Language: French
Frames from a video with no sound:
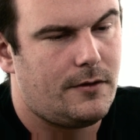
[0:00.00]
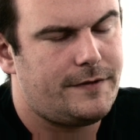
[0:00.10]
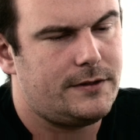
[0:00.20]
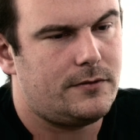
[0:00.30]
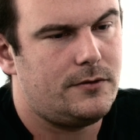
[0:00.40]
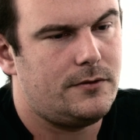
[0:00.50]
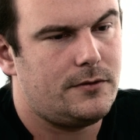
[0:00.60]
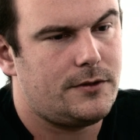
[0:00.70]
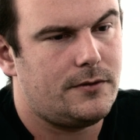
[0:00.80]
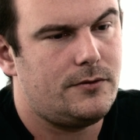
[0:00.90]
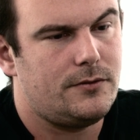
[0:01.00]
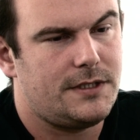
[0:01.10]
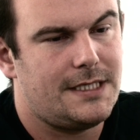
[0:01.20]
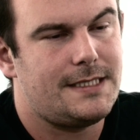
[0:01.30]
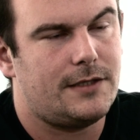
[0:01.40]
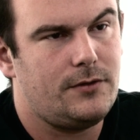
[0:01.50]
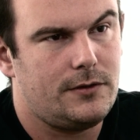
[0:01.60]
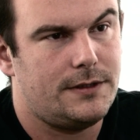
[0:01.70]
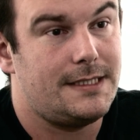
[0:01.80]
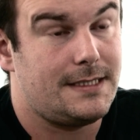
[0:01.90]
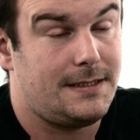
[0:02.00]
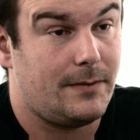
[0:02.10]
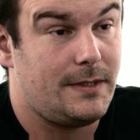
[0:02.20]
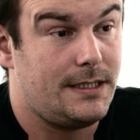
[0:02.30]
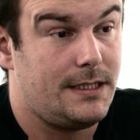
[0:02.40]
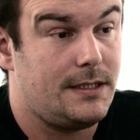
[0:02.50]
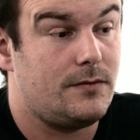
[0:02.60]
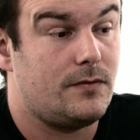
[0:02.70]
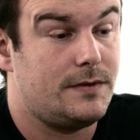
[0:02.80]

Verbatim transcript: en fait, quand le, Kickstarter Conan s'est terminé,